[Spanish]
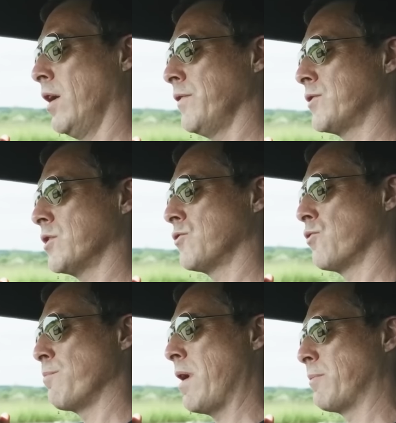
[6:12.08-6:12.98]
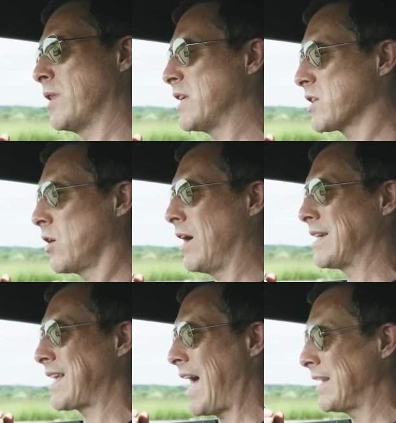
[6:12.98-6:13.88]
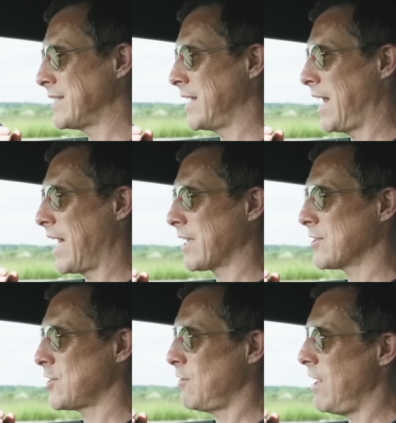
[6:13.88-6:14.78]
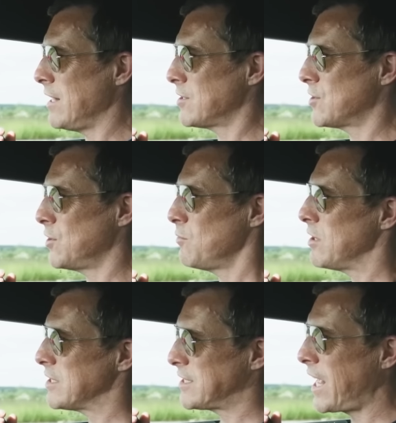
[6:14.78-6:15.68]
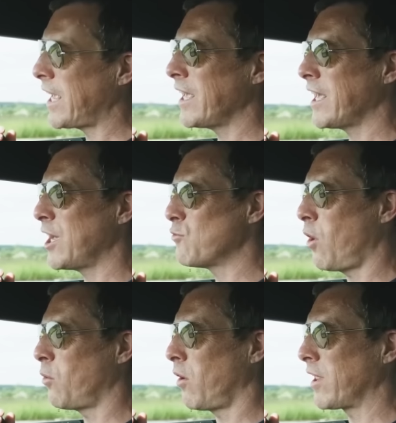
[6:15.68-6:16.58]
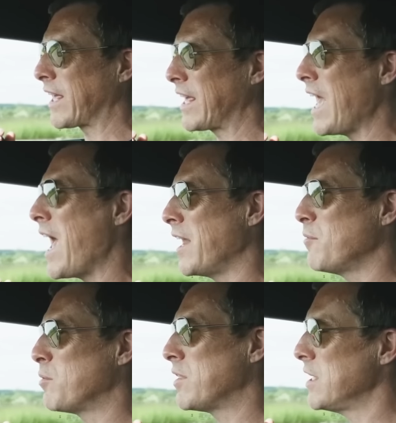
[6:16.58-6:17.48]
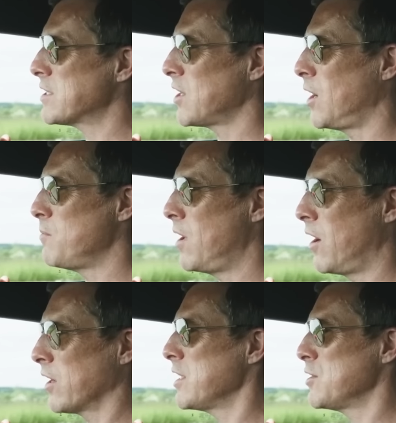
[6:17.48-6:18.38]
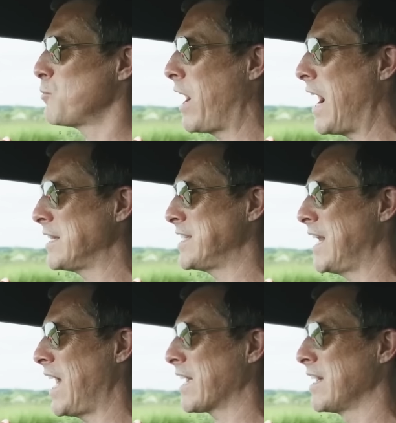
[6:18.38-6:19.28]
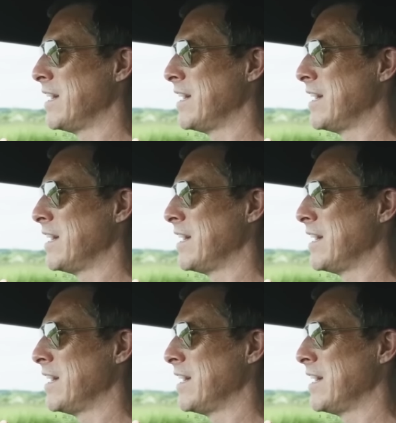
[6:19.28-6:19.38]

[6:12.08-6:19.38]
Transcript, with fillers: Yo me acabo de acordar que este coche tiene anti-lag, así que hagamos una carrera desde segunda otra vez, pero esta vez voy a usar mi anti-lag.